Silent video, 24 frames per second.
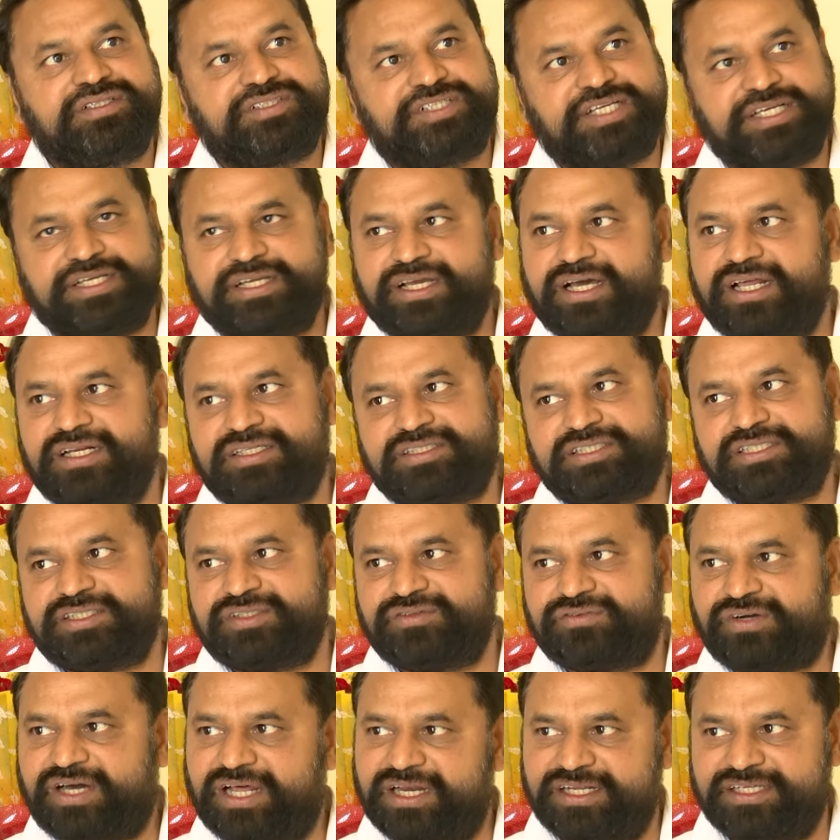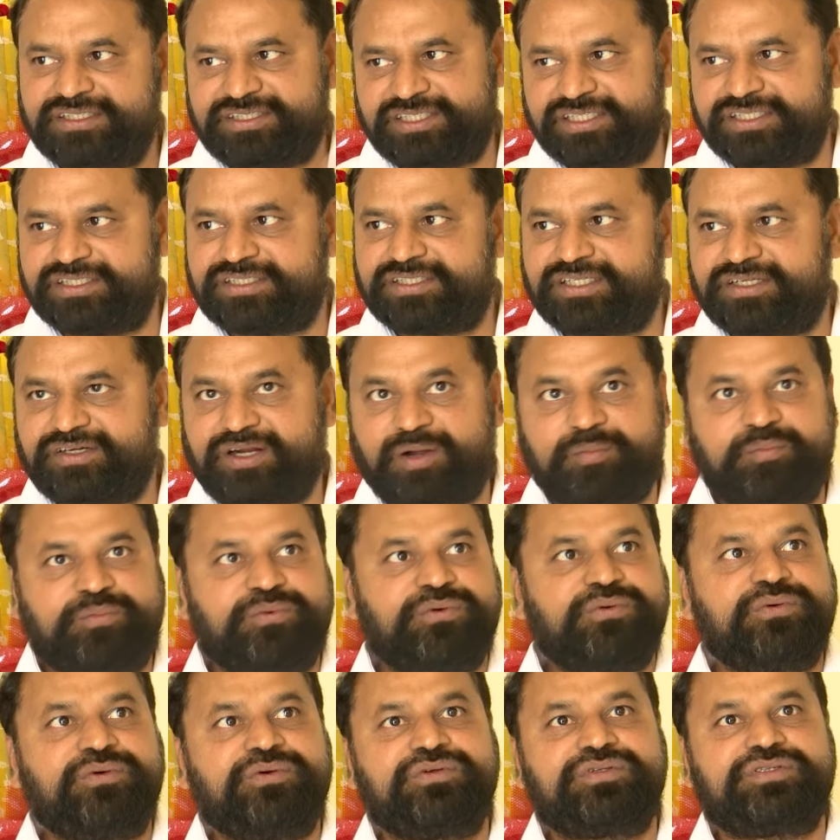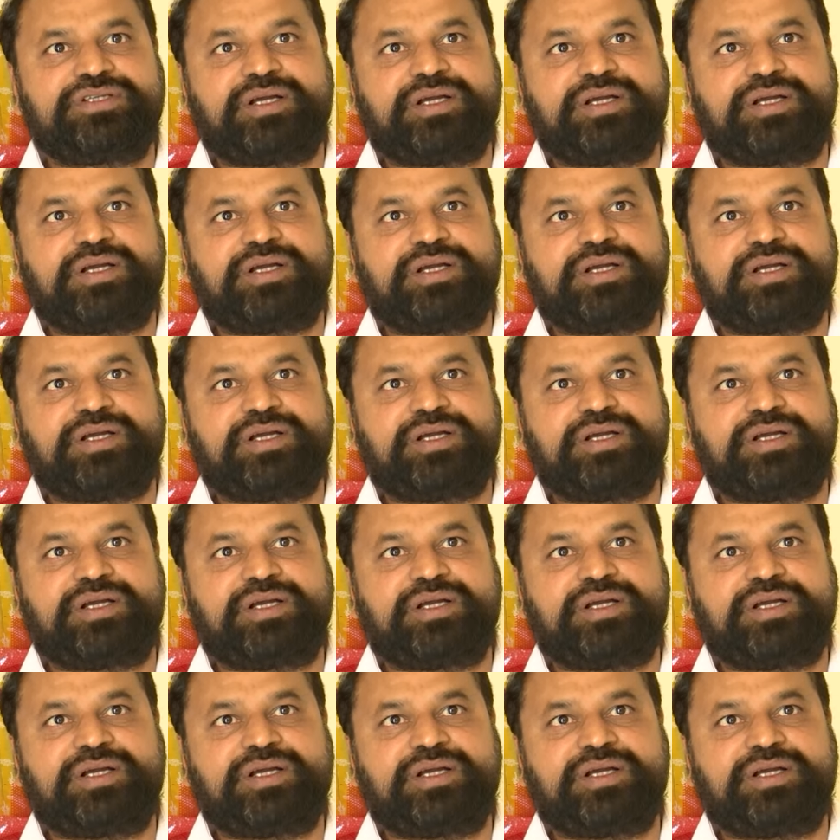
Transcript: చేయాల్సింది వాళ్ళే చేస్తారు అప్పుడు